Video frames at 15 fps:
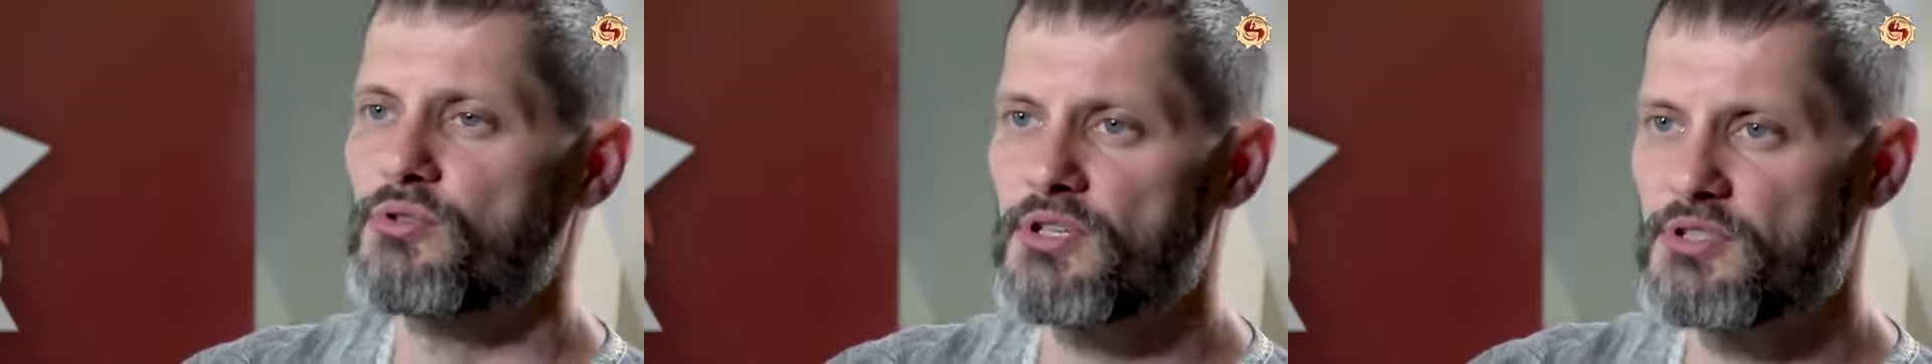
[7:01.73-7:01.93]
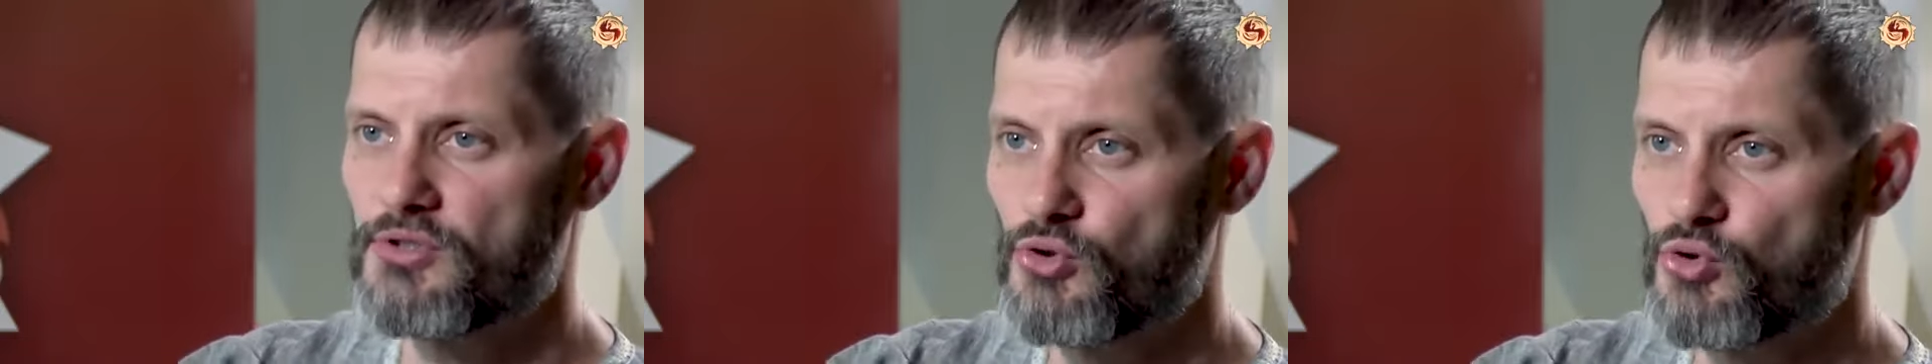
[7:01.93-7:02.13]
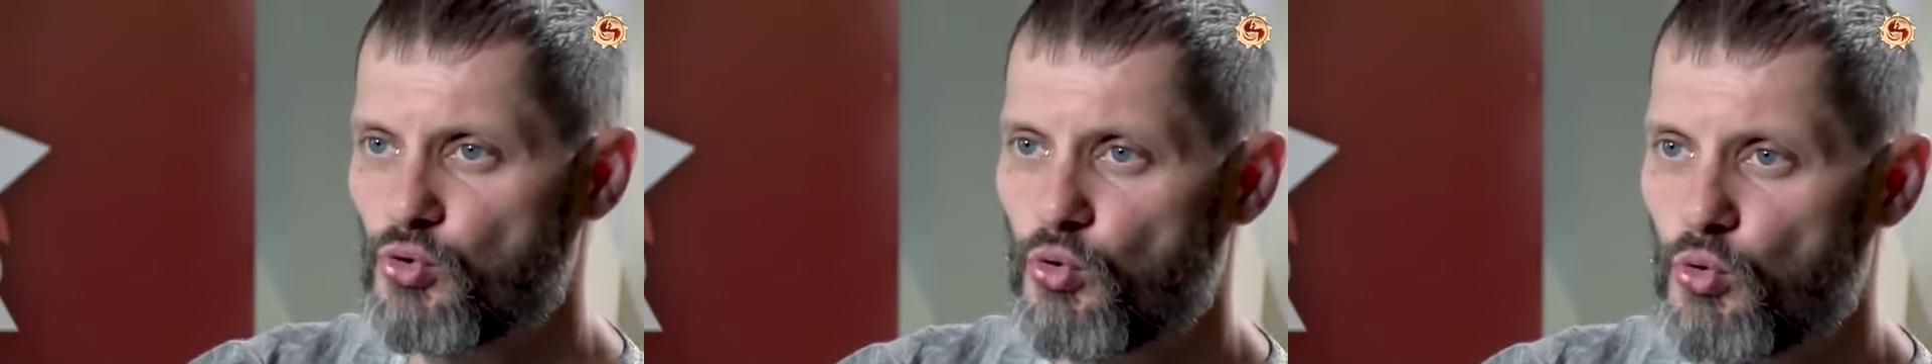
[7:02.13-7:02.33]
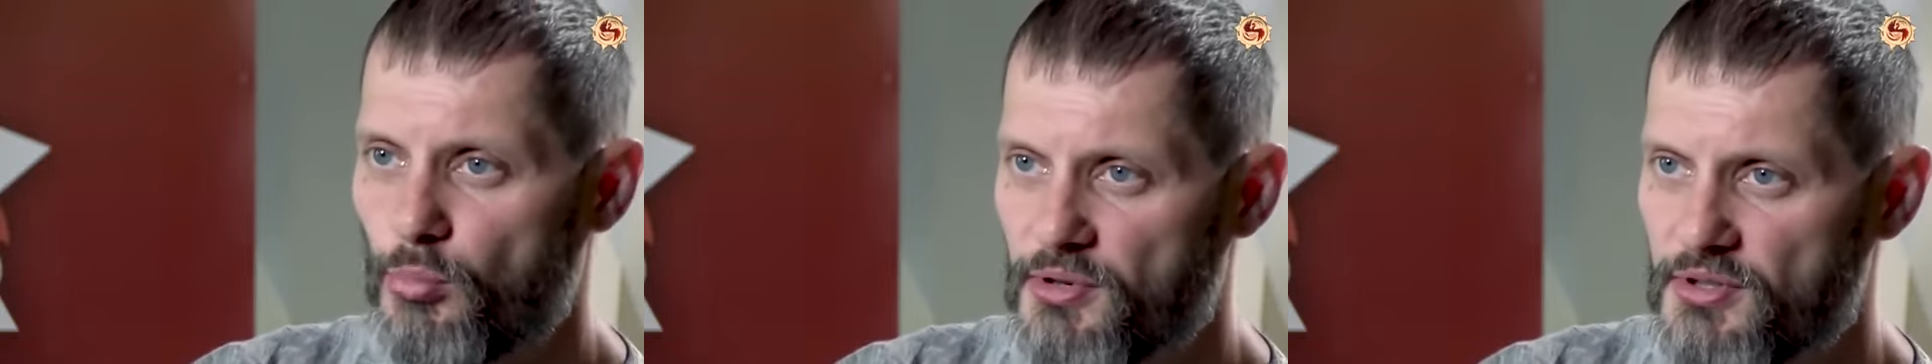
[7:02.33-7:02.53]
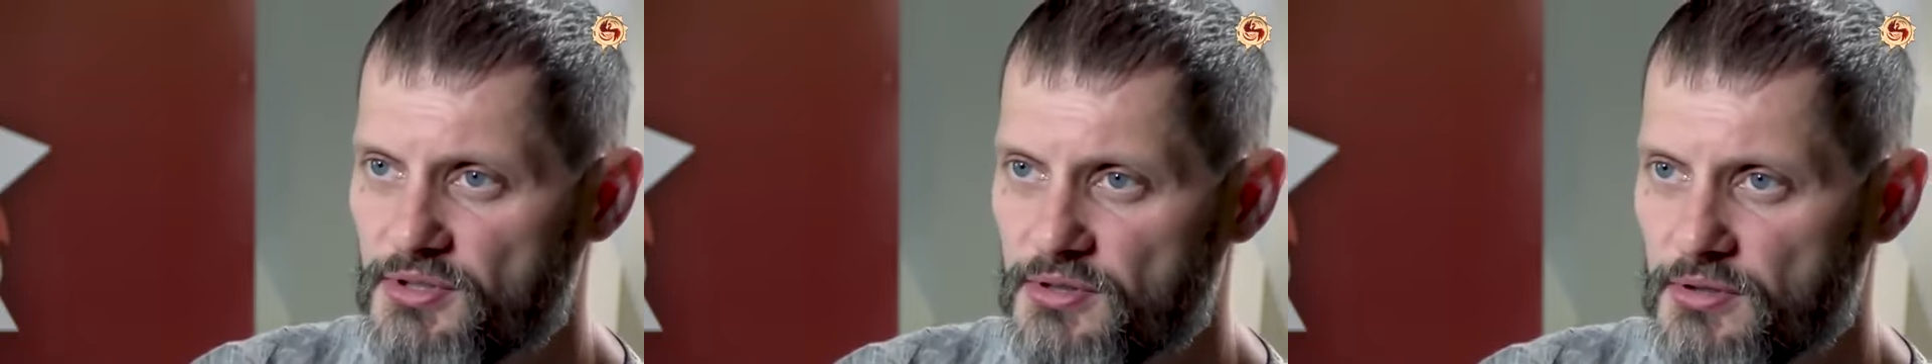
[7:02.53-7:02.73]
Он раз еще
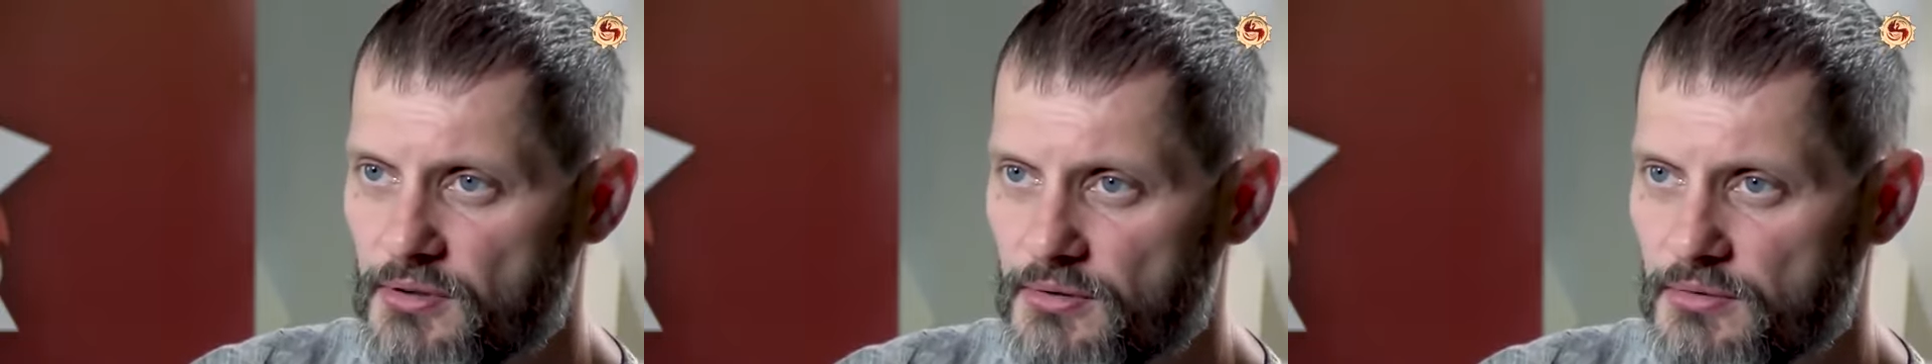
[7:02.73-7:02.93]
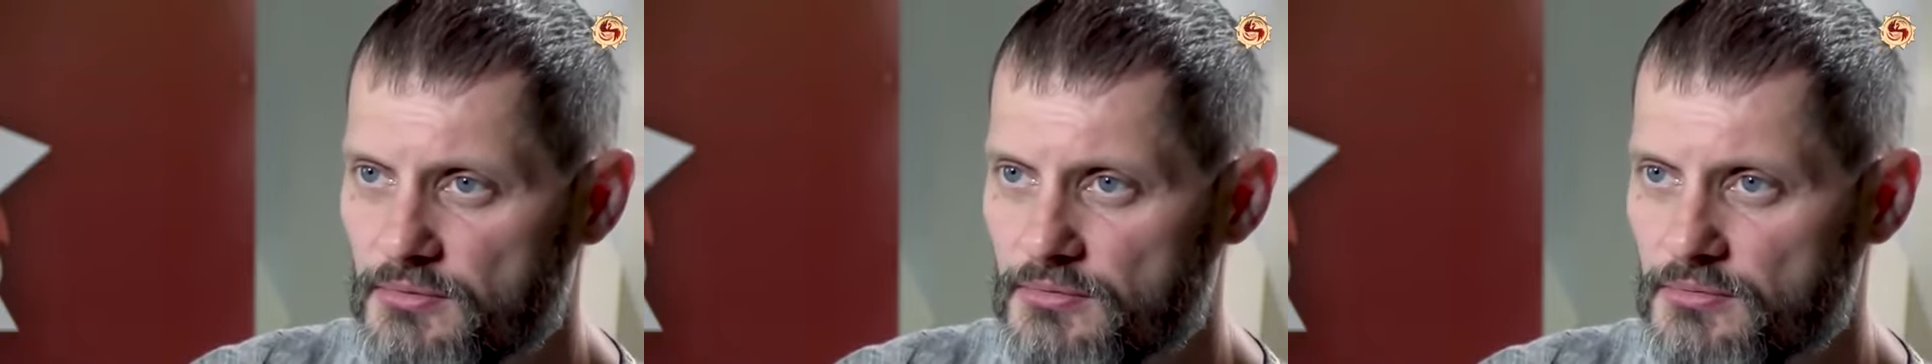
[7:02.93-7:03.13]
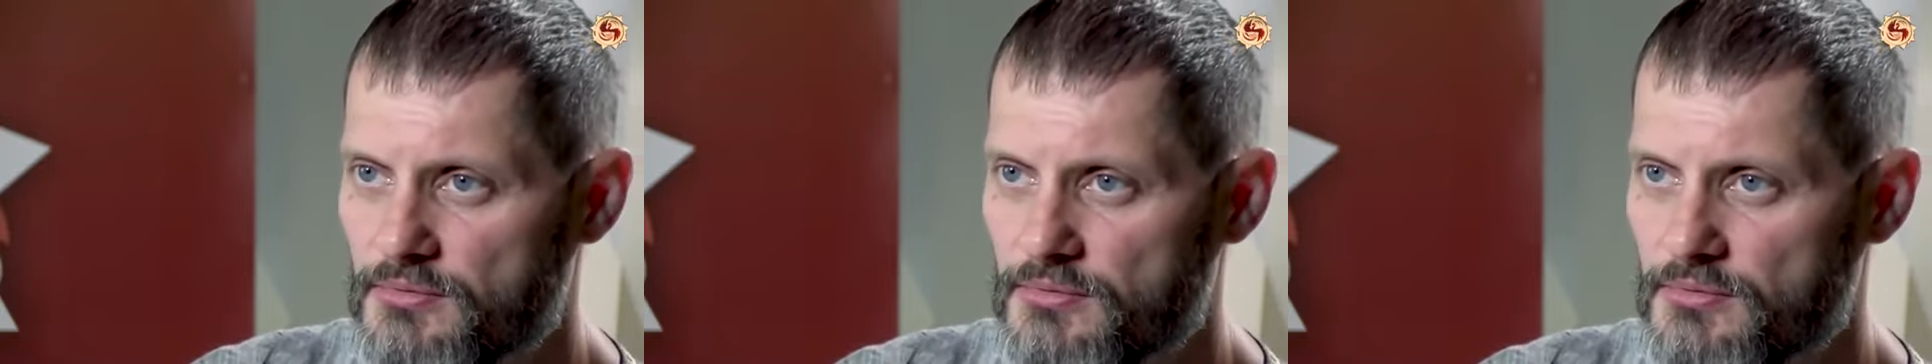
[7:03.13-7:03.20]
комплекс сделал,